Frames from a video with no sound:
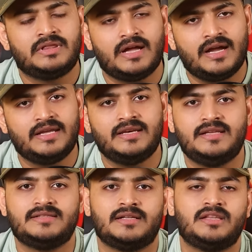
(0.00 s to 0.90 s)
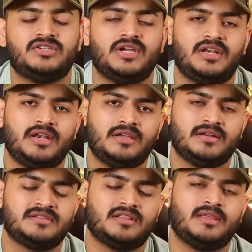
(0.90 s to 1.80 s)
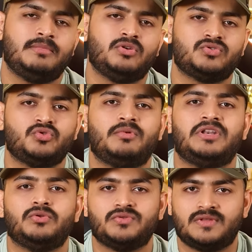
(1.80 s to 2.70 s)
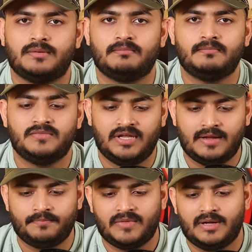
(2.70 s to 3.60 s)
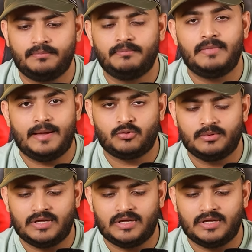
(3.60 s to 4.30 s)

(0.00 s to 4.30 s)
बता ही नहीं सकते शेयर ही नहीं कर सकते बिकॉज नो बडी नोज देम ठीक है मैं आपको